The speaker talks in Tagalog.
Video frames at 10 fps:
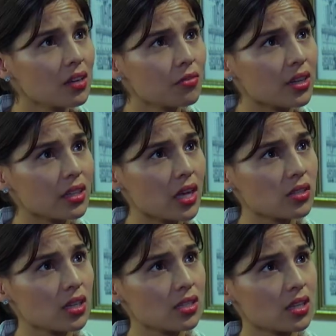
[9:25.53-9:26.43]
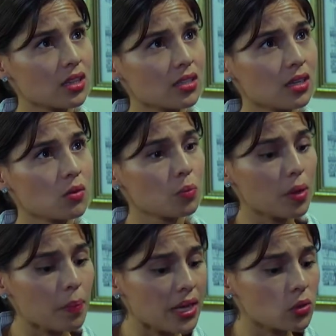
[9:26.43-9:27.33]
unfair tayo sa isa't isa kung
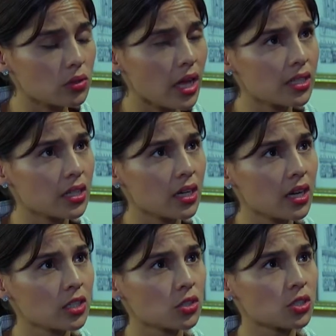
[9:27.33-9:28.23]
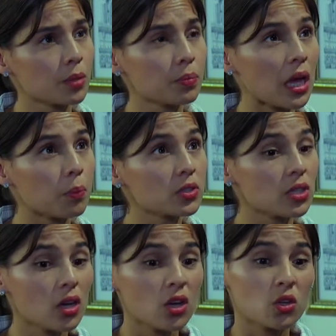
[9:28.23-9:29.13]
papasok tayo sa relationship tapos
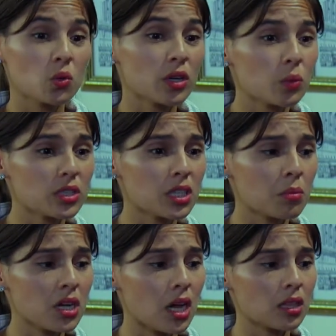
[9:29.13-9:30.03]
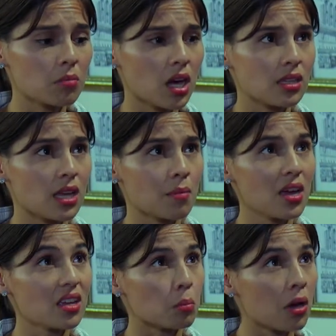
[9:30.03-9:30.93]
yung wini-wish naman nating makasama,
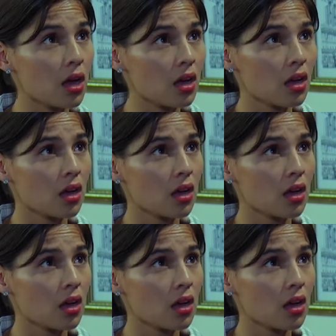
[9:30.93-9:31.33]
iba.